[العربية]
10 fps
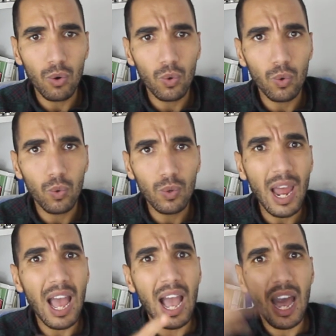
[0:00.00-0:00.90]
ولا
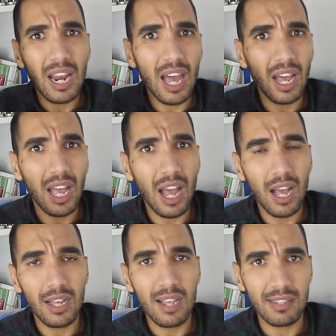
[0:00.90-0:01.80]

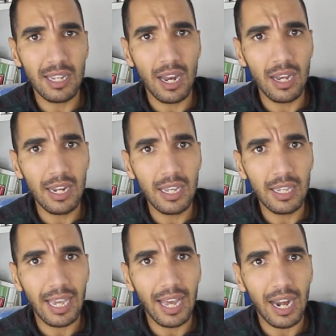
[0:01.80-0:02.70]
علاقه اسئله اللي
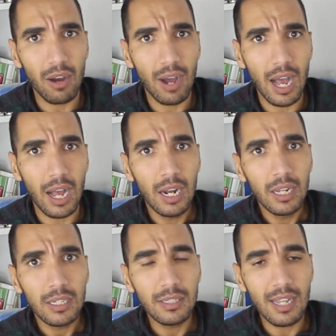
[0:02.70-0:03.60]
كيقراوها
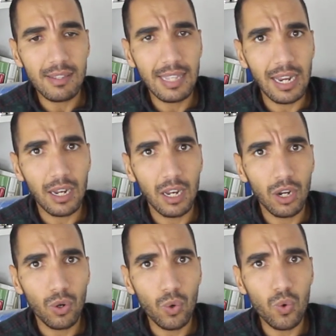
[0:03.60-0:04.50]
الناس ديال
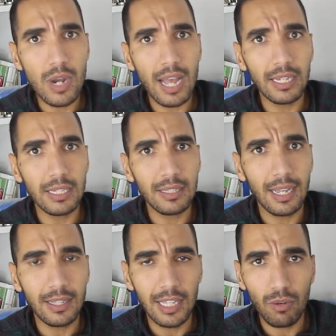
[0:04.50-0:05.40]
الاولى
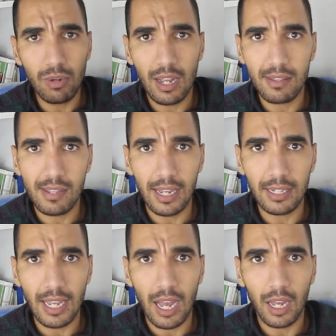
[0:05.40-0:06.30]
اعدادي ولا
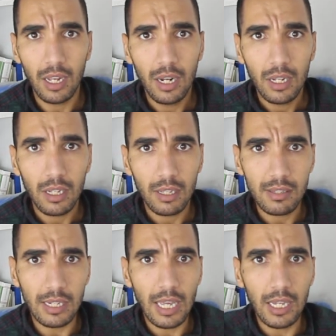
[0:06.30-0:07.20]
الثانيه
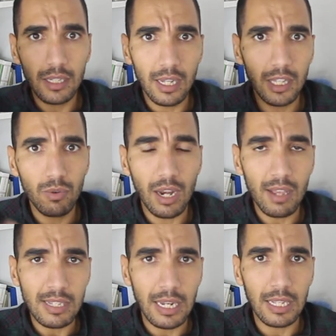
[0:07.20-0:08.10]
ثانيه اعدادي ولا
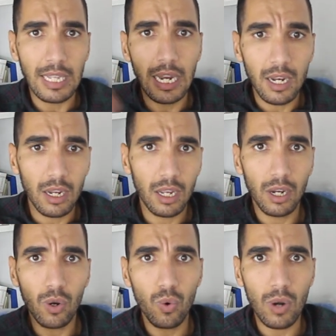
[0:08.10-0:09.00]
الاسئله ديال
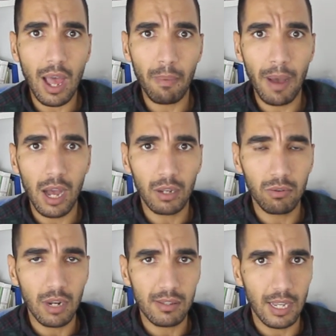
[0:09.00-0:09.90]
الاولى باك
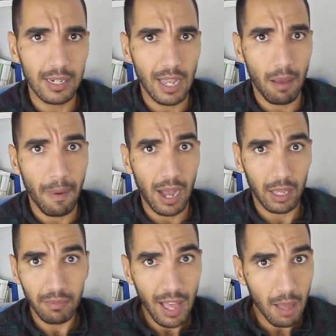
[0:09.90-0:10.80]
ولا الثانيه
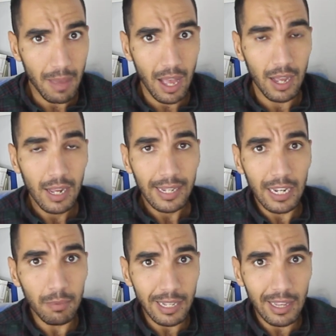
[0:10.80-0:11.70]
باك ما ما
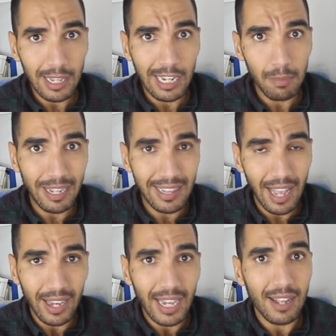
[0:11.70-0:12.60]
كاين بعض كاين بعض
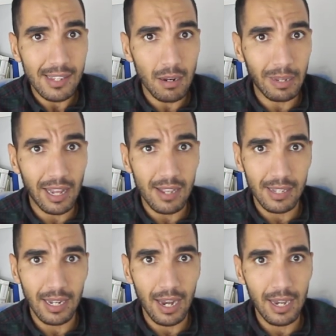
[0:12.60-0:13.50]
حقيقه بعض
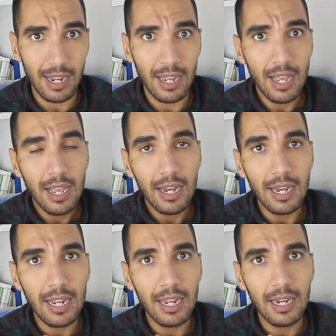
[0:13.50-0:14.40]
الاسئله اللي
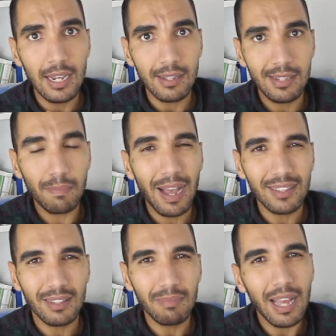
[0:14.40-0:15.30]
اللي, اللي
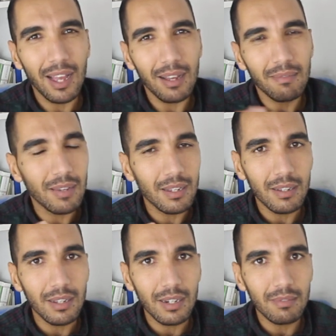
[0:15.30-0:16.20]
اعتباط ما,
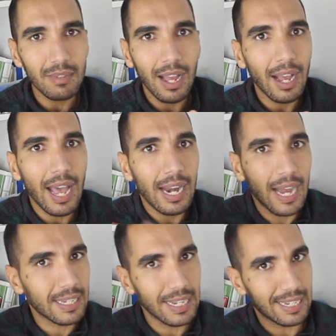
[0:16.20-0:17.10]
ما
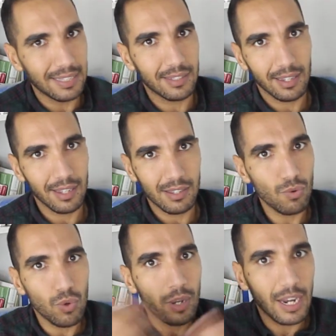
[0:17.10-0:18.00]
غير هكا
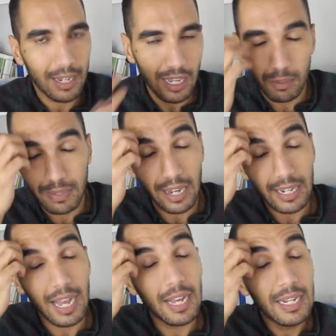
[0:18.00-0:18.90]
كتسولوا غير هكاك
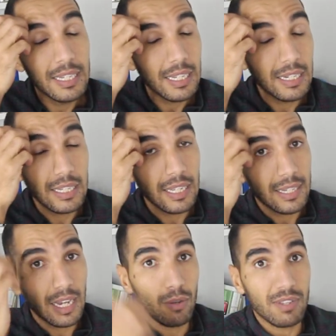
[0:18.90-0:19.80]
بطريقه يعني
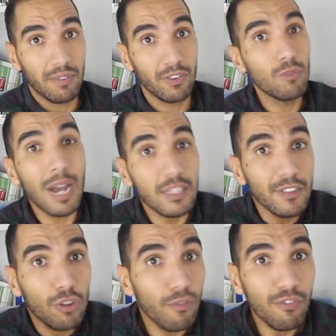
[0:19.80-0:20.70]
هكاك وصافي وما
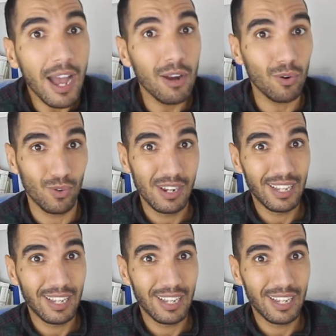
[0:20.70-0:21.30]
غتفيدكم والو